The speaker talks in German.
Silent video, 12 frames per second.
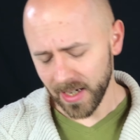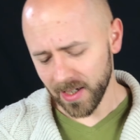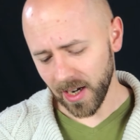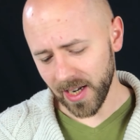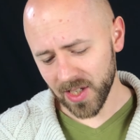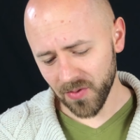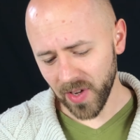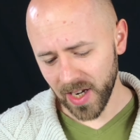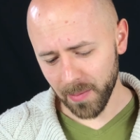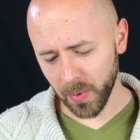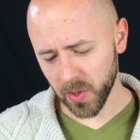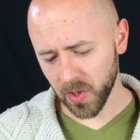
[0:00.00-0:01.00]
Da lesen wir in
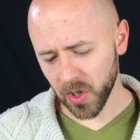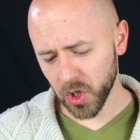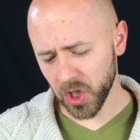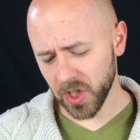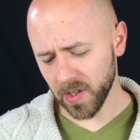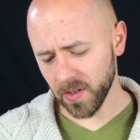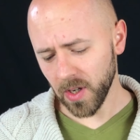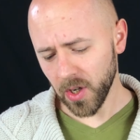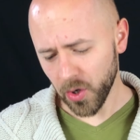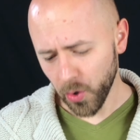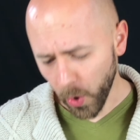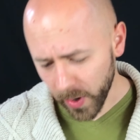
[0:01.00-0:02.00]
Apostelgeschichte
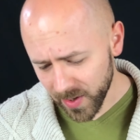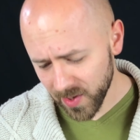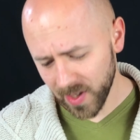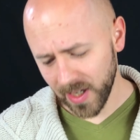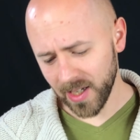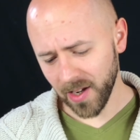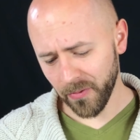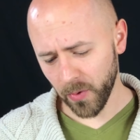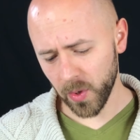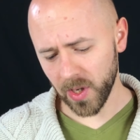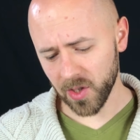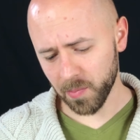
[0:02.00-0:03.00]
19
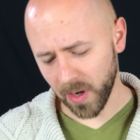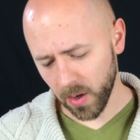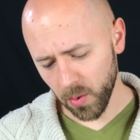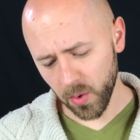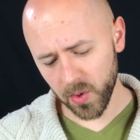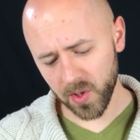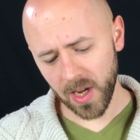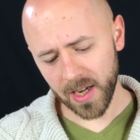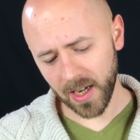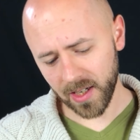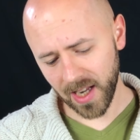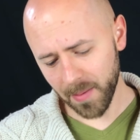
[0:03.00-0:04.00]
davon, dass Paulus,
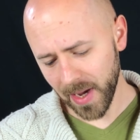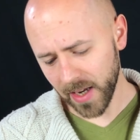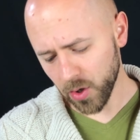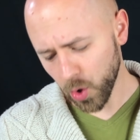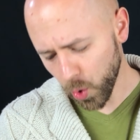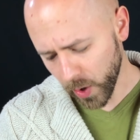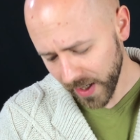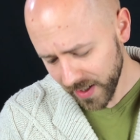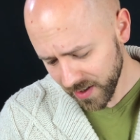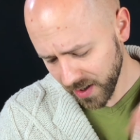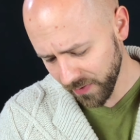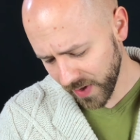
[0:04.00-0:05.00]
nachdem er in
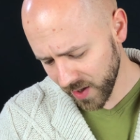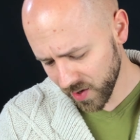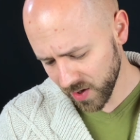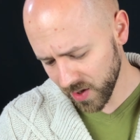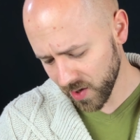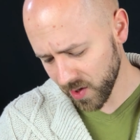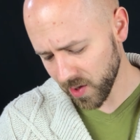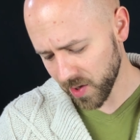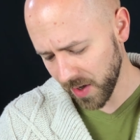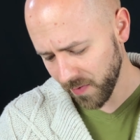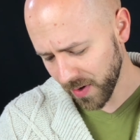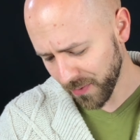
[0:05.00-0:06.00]
Korinth gewesen ist, das
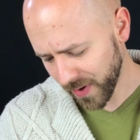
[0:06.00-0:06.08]
sehen wir in